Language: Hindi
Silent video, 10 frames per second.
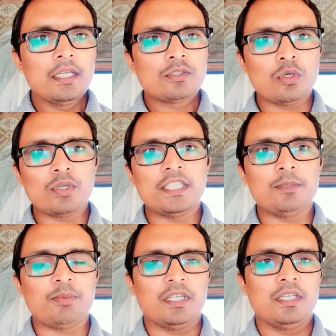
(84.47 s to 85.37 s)
सौ के
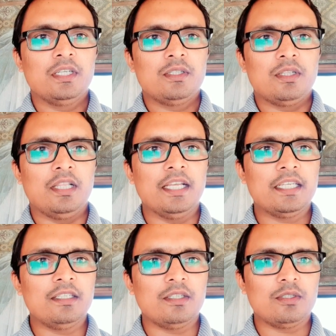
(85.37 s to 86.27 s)
पे
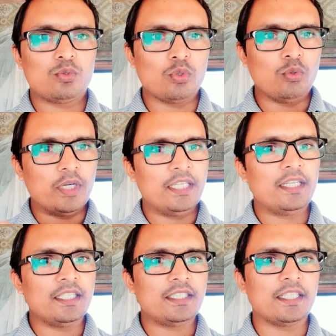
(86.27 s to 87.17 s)
लेकिन तो वहीं
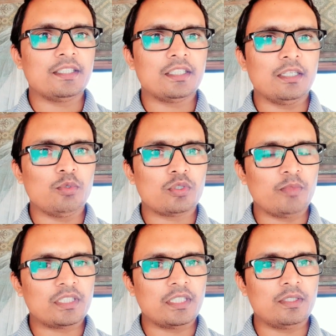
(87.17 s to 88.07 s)
रेजिस्टेंस जब
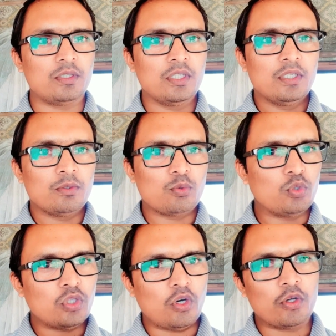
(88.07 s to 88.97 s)
उसमें से
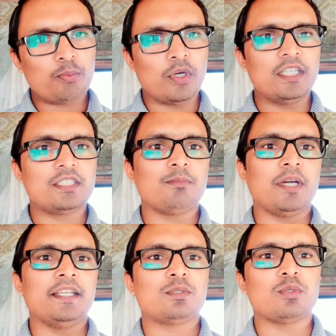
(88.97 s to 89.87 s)
कुछ और पॉइंट्स
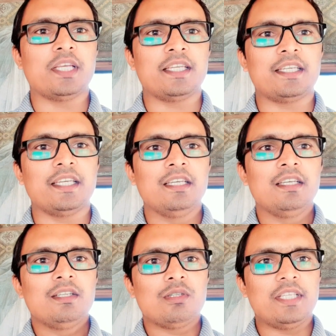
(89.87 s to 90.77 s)
माइनस हो जाएंगे
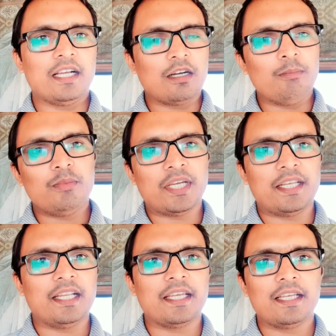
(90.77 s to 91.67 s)
या कम जाने
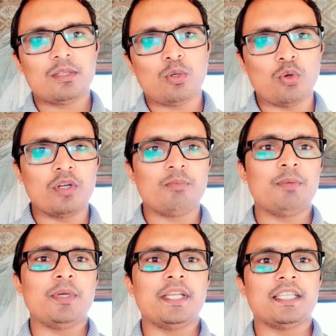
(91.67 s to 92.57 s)
लगेंगे तो लोड में
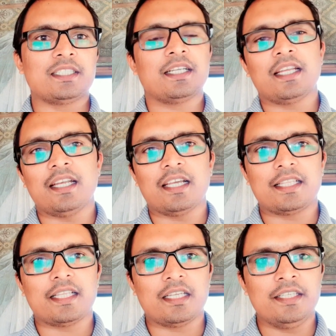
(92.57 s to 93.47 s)
वेरिएशन आने
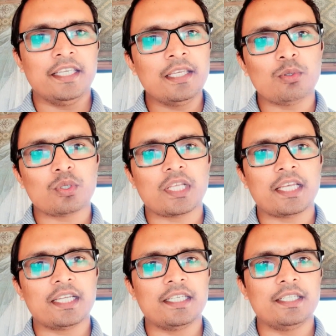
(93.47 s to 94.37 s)
लगता है यही होता
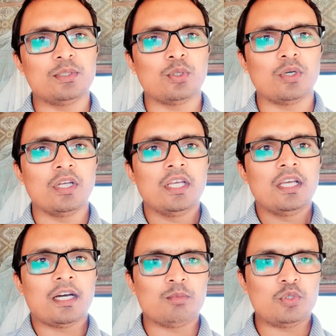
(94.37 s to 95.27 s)
है कि जो
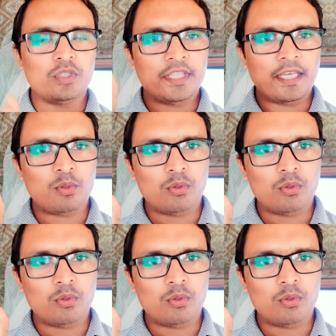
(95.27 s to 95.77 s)
हम जो इतना